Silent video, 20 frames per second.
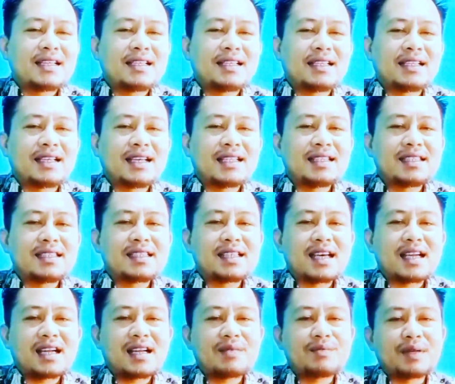dengan
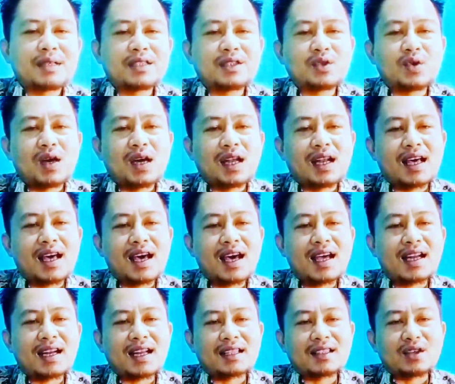cara berjualan